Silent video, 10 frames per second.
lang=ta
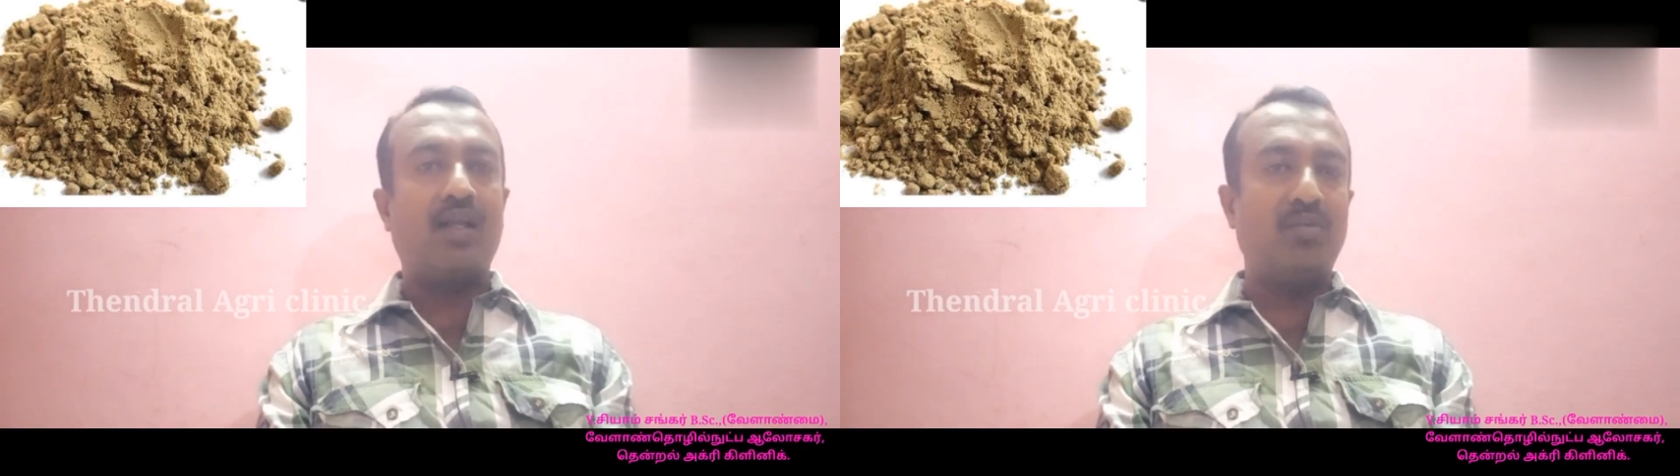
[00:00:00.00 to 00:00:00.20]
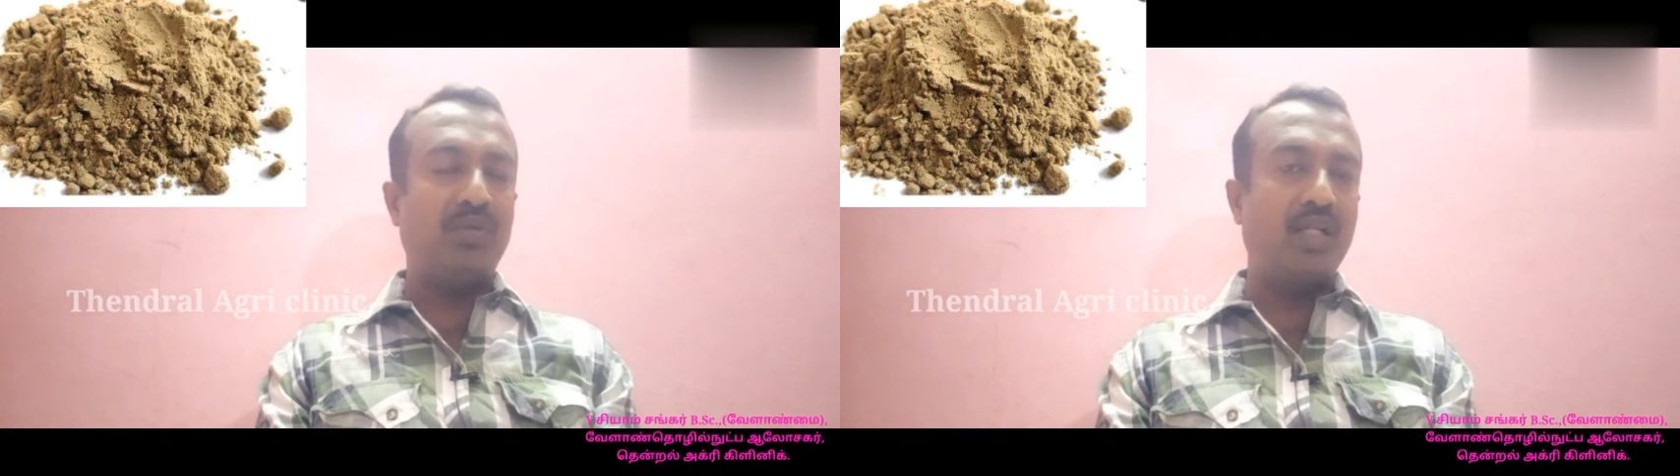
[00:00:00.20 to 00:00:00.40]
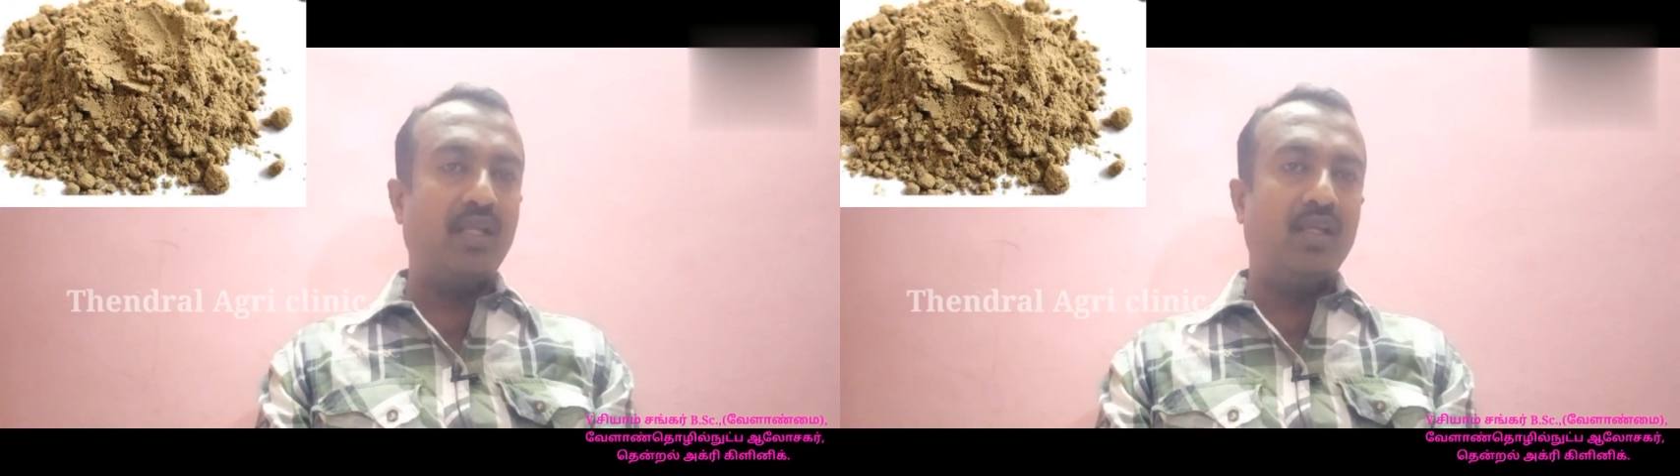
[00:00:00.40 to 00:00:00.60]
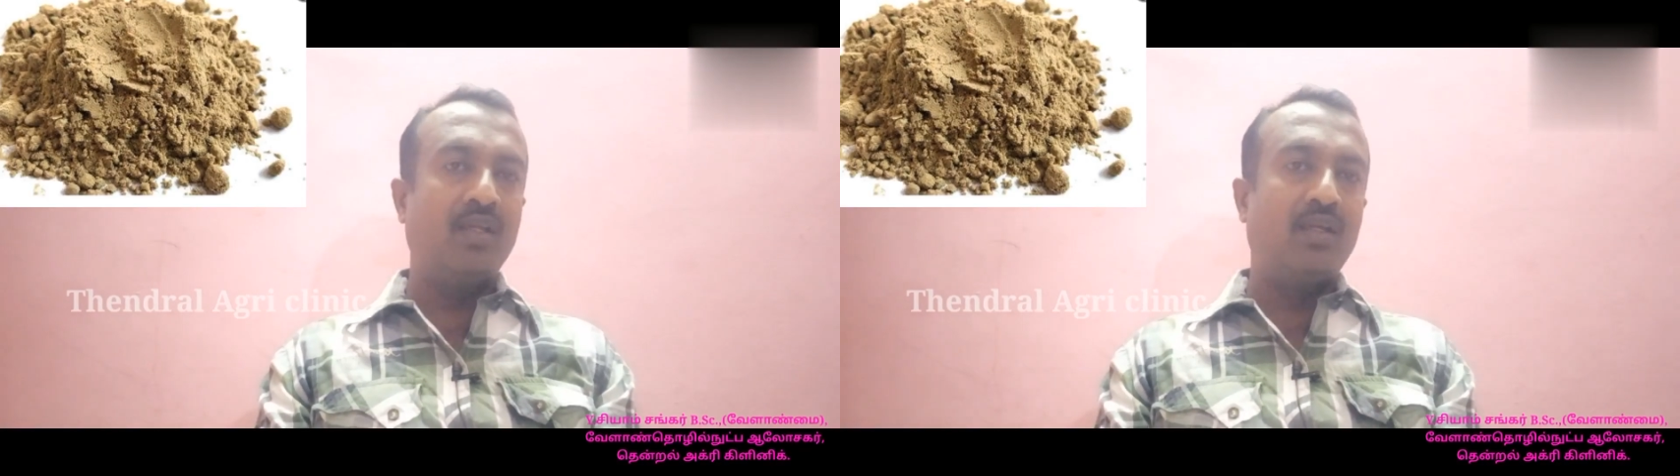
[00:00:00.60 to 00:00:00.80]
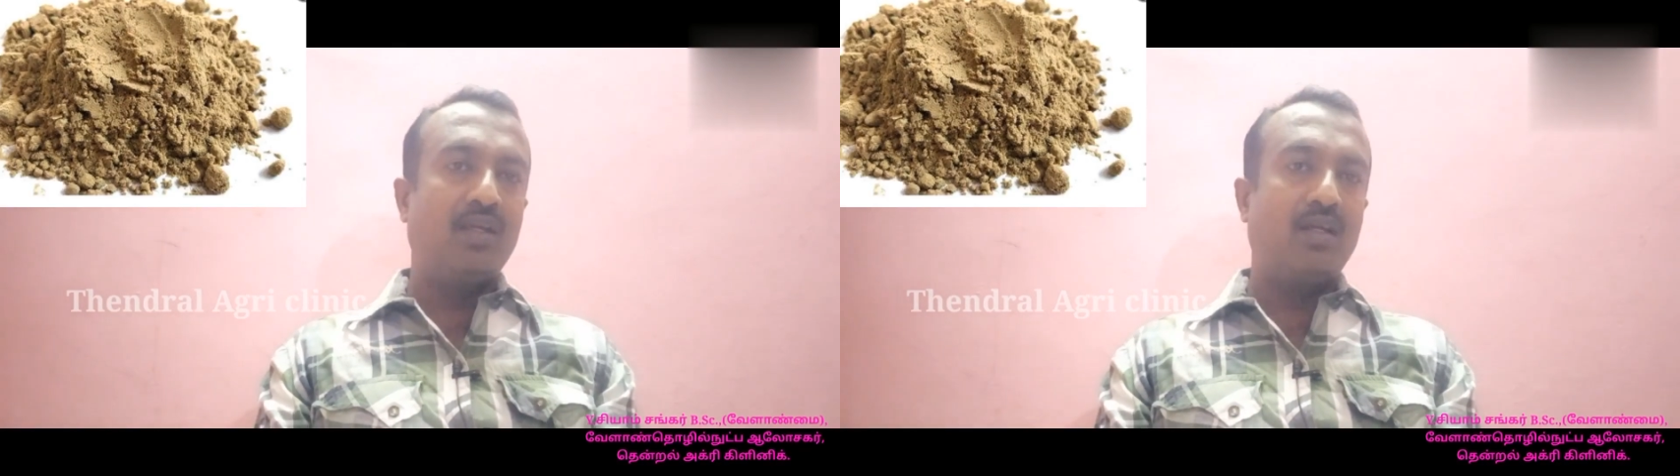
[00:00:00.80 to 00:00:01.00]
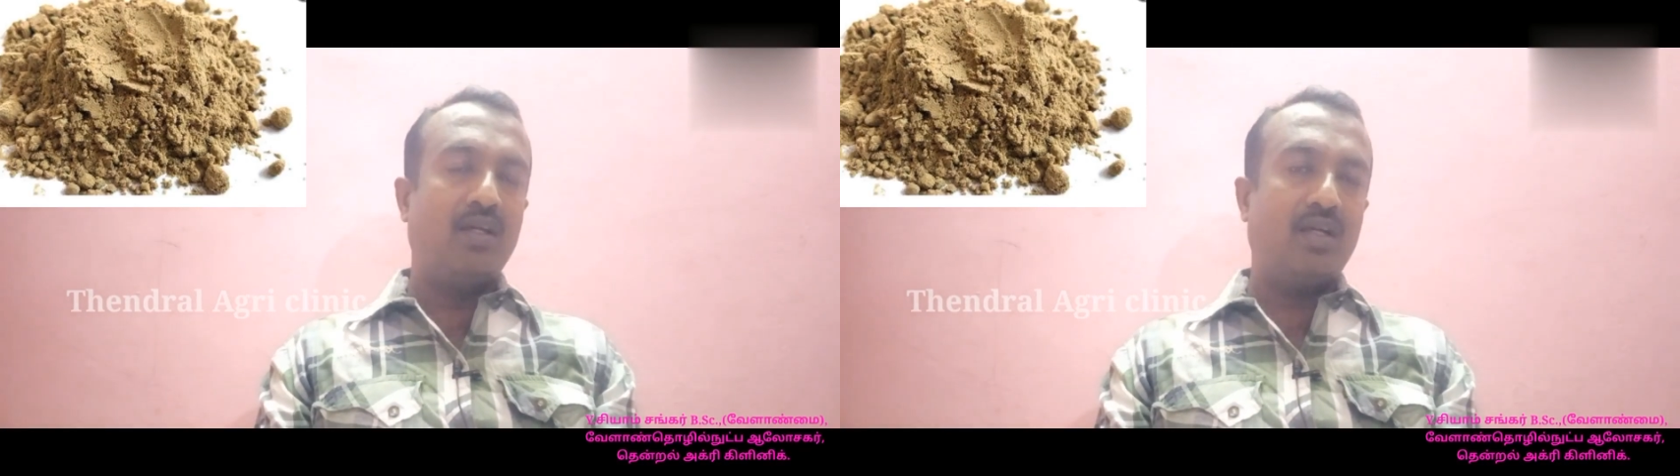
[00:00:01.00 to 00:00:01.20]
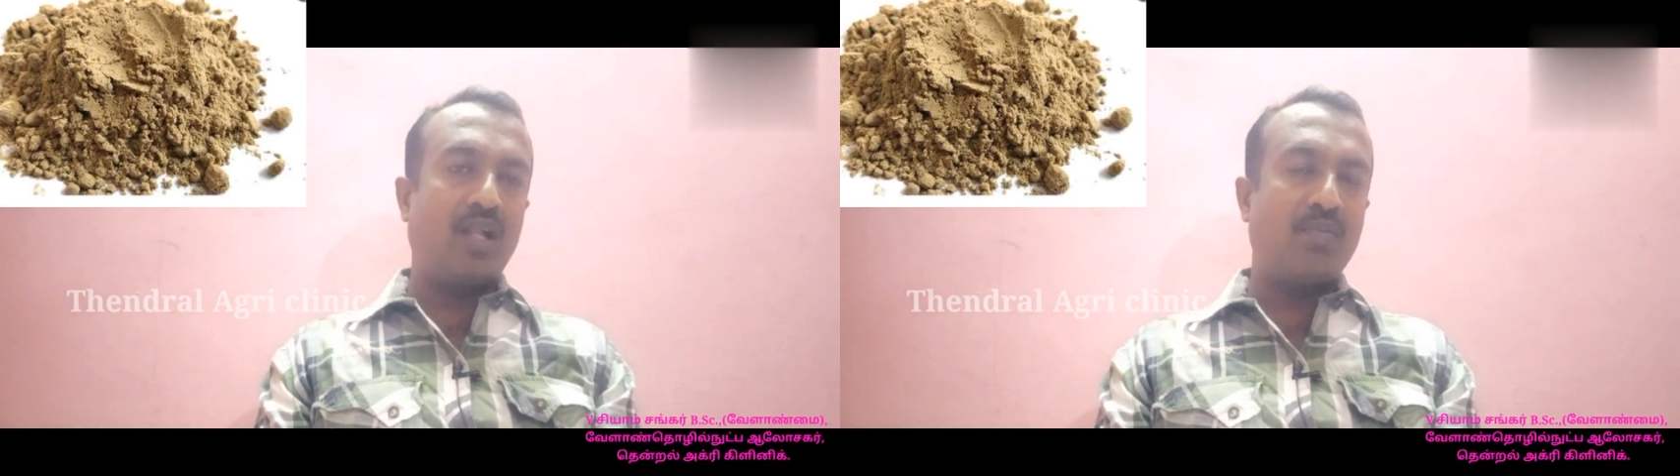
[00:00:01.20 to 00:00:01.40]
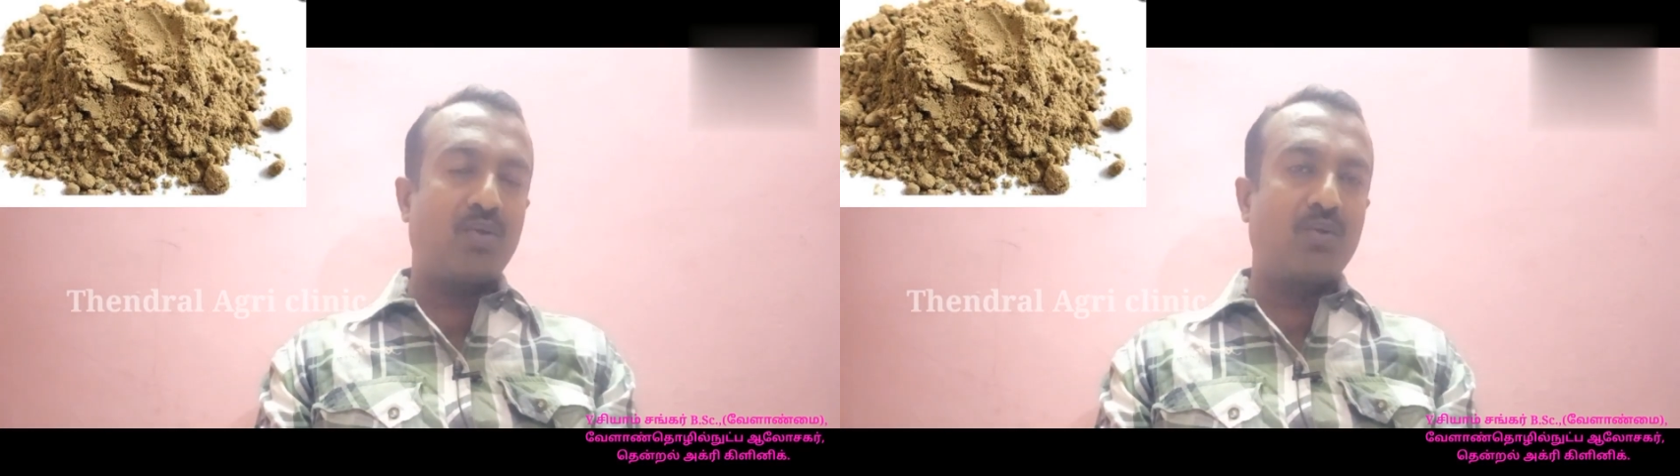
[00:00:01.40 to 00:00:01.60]
அது மாதிரி
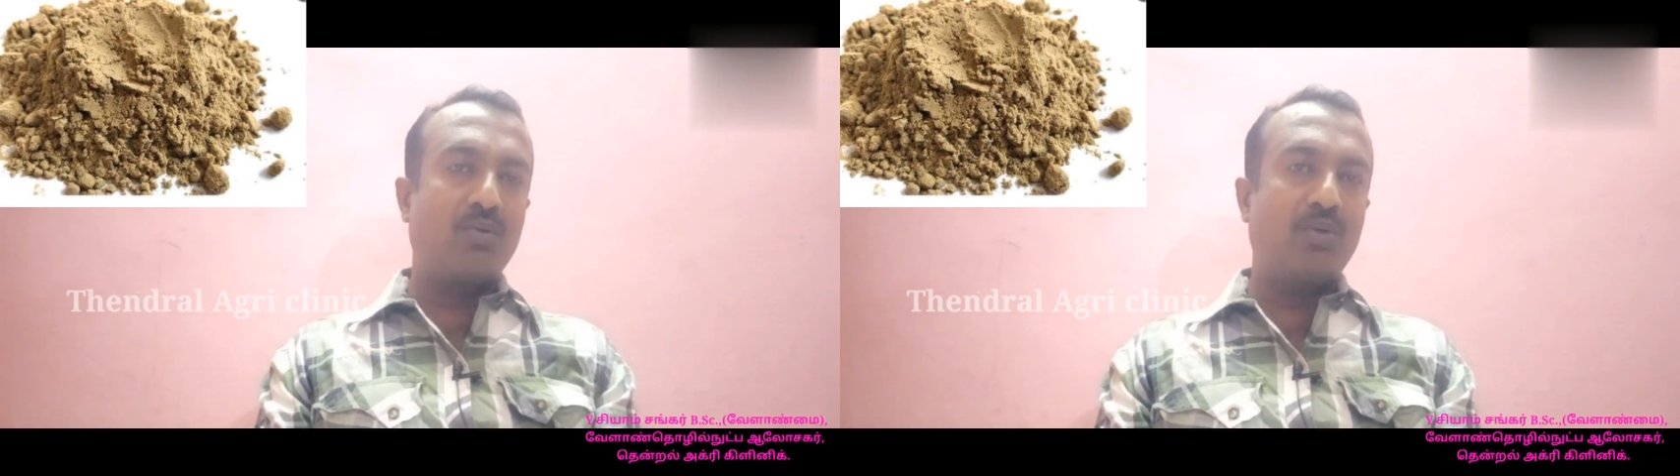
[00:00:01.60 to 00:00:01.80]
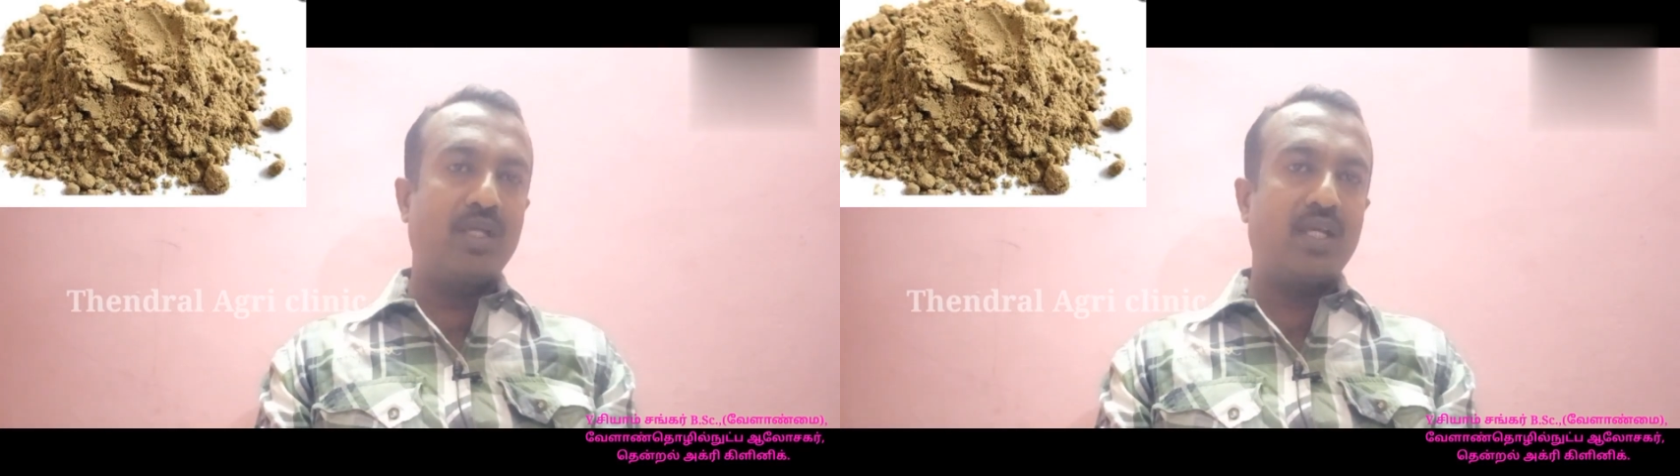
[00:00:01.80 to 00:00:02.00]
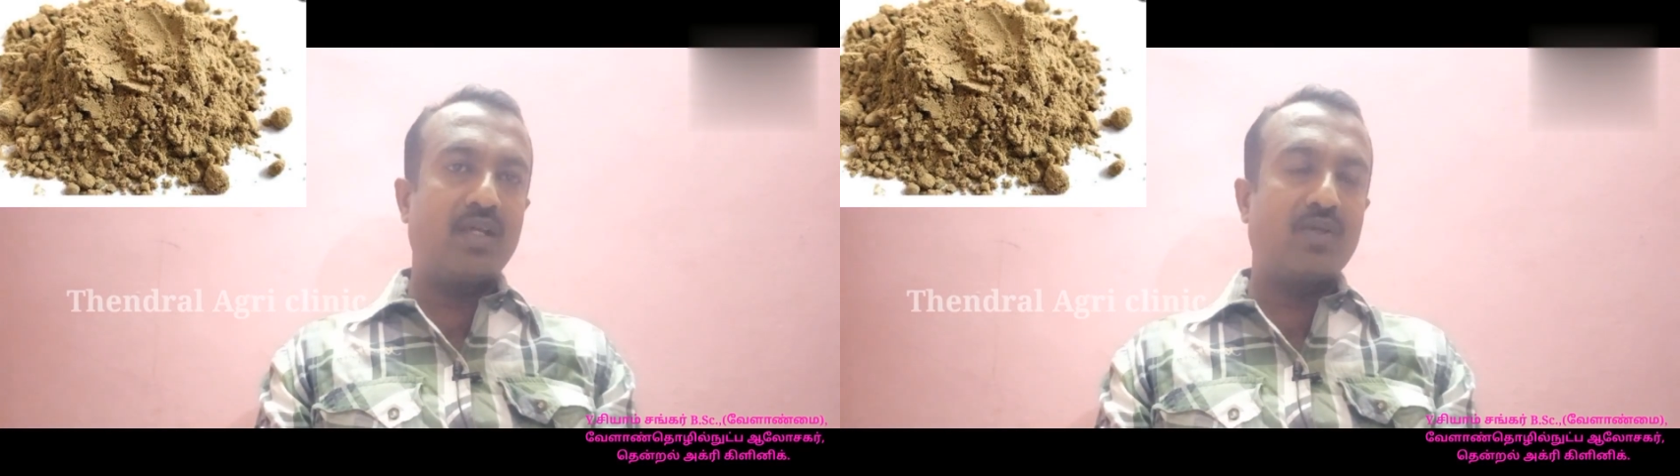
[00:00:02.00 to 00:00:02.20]
நம்ம கொடுக்கக்கூடிய